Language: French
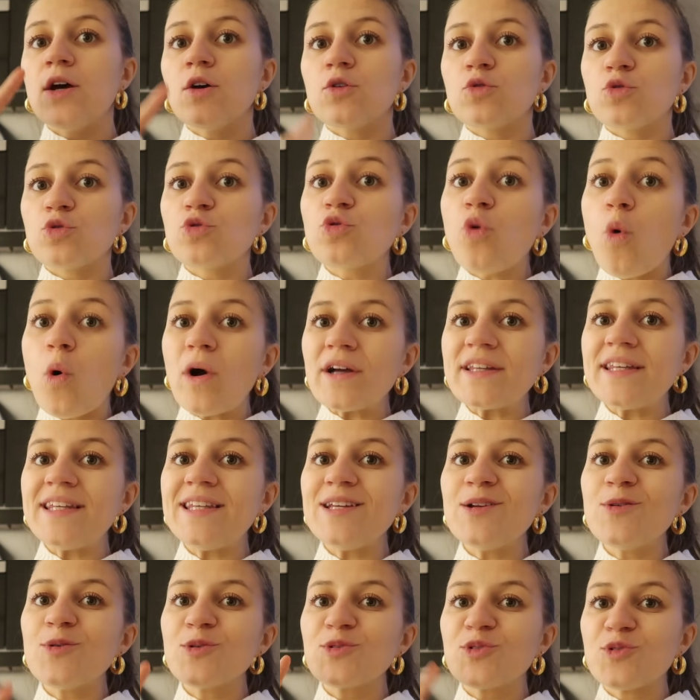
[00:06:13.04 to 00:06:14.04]
de 3
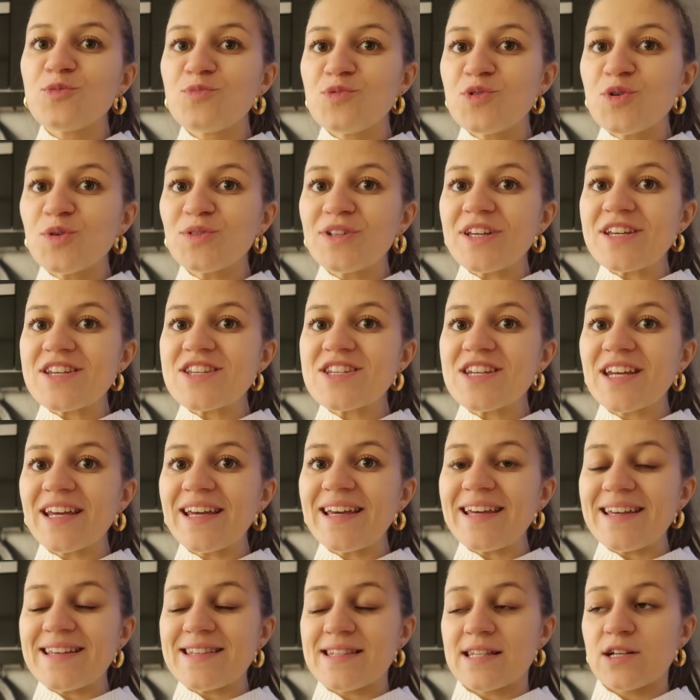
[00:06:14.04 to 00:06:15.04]
kilos de
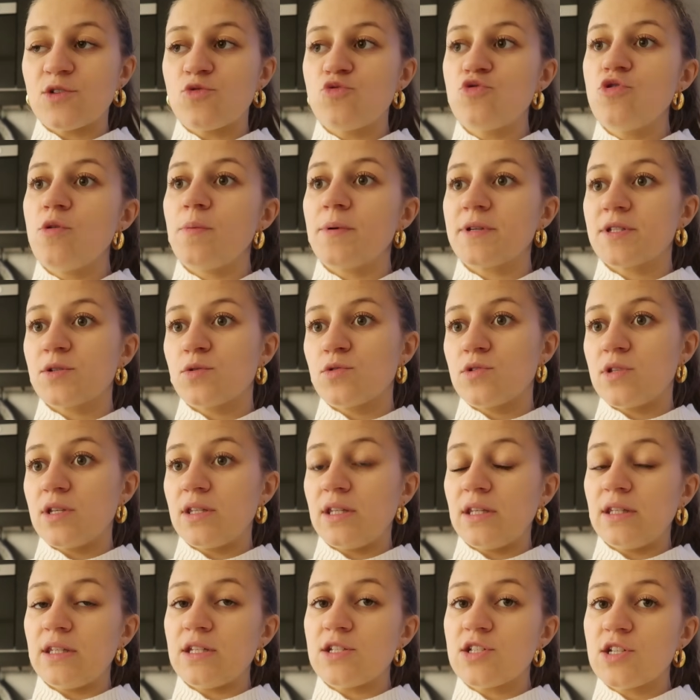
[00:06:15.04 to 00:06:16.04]
biodéchets et c'est cool parce que c'est
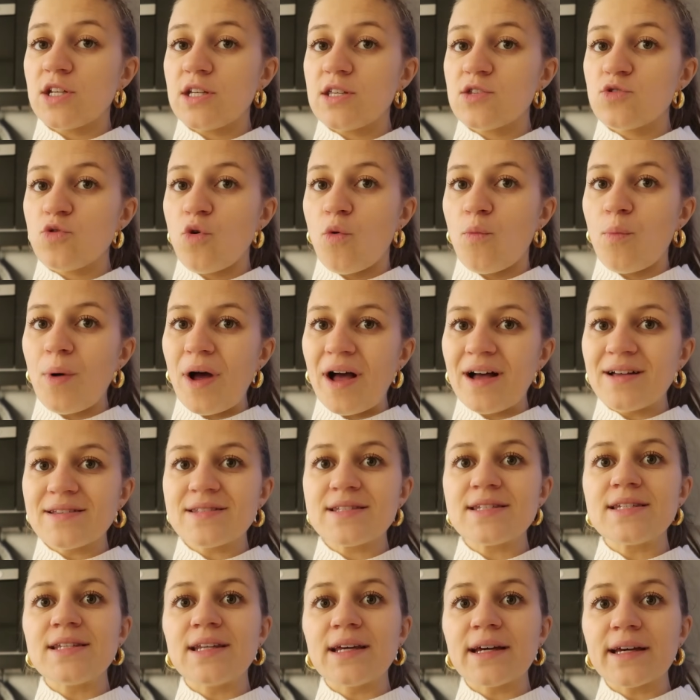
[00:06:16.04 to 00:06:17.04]
des déchets qui seront pas
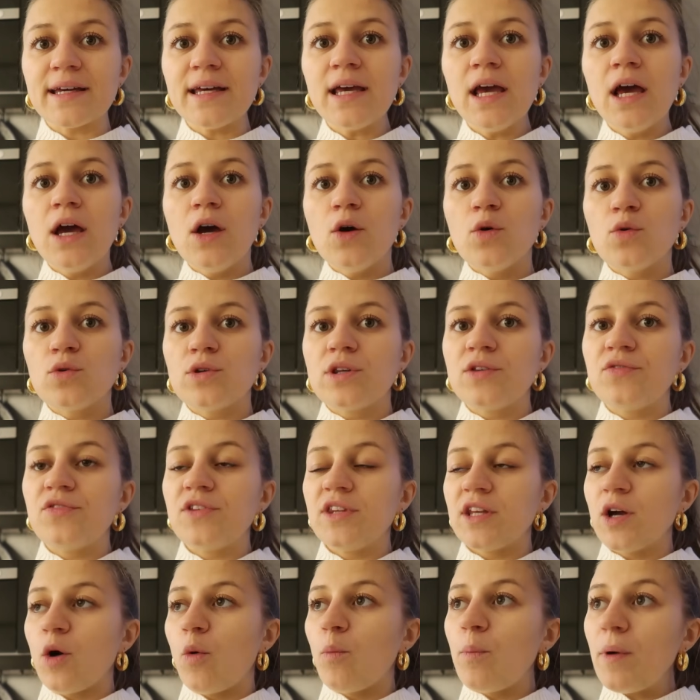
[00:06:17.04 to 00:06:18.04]
incinérés ou qui
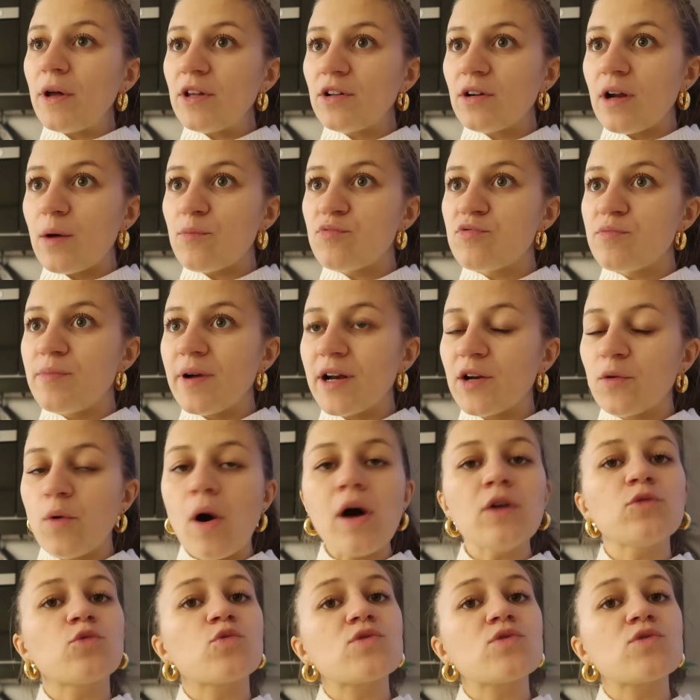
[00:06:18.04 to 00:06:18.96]
finiront pas dans la poubelle noire.